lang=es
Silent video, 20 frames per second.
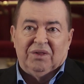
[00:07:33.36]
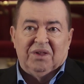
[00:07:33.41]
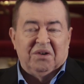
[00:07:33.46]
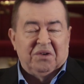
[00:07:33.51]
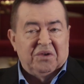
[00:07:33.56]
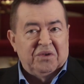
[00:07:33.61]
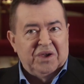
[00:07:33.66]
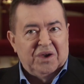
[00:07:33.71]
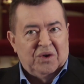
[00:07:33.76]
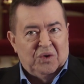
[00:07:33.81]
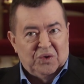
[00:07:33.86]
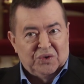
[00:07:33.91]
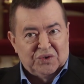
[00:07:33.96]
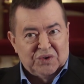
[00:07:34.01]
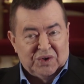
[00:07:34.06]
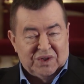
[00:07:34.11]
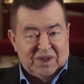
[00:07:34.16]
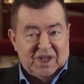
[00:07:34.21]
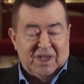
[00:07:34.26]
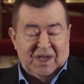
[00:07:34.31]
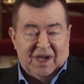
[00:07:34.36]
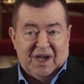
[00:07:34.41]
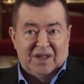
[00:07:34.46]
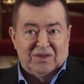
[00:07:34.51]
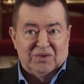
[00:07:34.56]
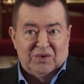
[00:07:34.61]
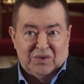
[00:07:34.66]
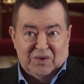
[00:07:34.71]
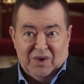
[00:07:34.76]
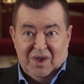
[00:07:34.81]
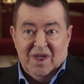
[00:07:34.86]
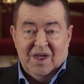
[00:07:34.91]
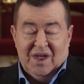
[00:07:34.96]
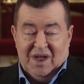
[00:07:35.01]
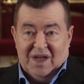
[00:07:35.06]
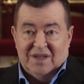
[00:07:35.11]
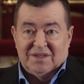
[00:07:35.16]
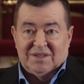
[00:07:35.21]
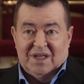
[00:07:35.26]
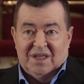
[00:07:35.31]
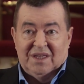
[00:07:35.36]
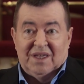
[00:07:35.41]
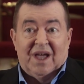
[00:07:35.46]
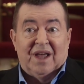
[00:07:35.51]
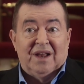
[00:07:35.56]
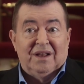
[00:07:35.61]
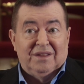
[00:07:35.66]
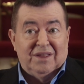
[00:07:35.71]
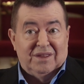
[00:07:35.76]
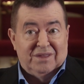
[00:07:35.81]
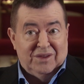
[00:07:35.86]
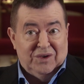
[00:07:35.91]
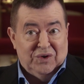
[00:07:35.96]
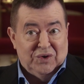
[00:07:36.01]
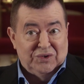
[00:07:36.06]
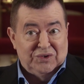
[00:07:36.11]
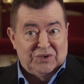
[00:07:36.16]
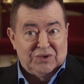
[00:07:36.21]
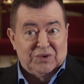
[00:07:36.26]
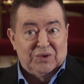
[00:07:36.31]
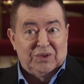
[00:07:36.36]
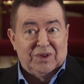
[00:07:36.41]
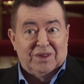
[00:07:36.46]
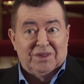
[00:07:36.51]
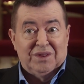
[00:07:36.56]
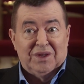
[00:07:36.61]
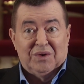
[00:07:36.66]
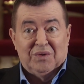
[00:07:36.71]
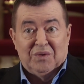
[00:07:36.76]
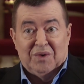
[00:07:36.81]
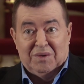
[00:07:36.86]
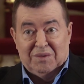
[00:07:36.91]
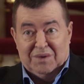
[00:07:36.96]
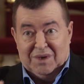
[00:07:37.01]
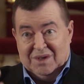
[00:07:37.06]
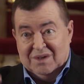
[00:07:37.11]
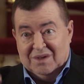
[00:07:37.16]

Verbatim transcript: de oro, incluso está llegando hasta ya el 18. y el incluso el